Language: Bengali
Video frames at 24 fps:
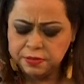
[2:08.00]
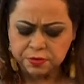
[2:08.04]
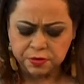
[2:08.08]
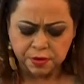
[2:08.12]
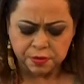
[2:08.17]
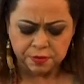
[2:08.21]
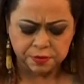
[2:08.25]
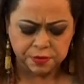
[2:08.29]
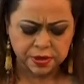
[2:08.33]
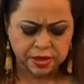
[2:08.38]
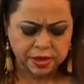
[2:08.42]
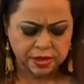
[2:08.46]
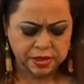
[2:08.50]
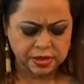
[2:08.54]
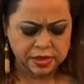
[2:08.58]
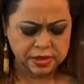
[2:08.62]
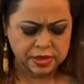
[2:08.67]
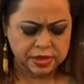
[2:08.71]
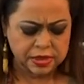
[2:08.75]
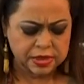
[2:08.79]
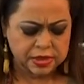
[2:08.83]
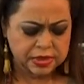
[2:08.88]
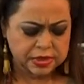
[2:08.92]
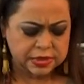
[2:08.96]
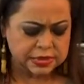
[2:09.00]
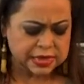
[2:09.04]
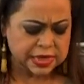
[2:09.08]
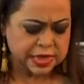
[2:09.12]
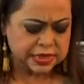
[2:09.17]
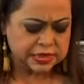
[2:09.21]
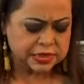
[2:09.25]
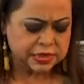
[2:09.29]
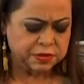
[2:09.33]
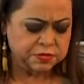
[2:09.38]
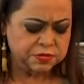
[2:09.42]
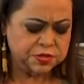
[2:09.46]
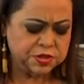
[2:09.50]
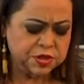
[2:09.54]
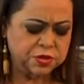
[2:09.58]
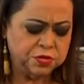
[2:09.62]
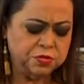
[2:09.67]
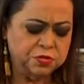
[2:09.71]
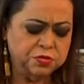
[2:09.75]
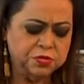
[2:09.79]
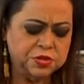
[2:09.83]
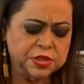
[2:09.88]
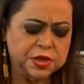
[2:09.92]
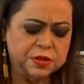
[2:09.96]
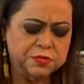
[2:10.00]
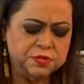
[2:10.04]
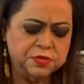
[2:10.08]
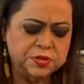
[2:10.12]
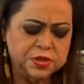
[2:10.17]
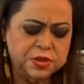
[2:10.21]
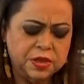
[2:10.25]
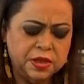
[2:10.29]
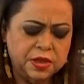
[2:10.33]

দেব আমরা চা চামচে দু চামচ